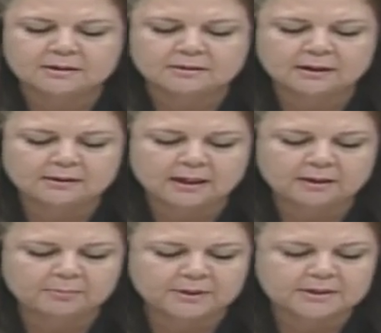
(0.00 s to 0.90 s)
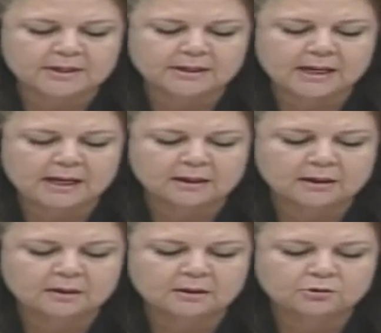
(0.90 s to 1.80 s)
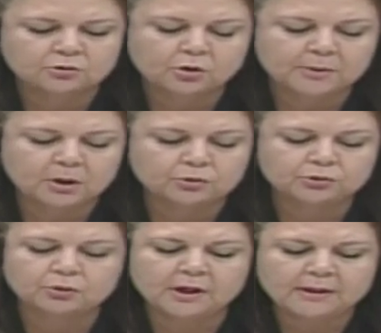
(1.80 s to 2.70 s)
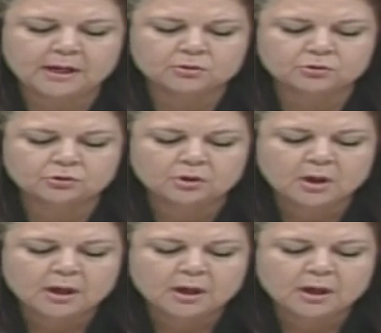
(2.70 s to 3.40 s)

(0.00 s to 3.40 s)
estatal empresarial sobre los ciudadanos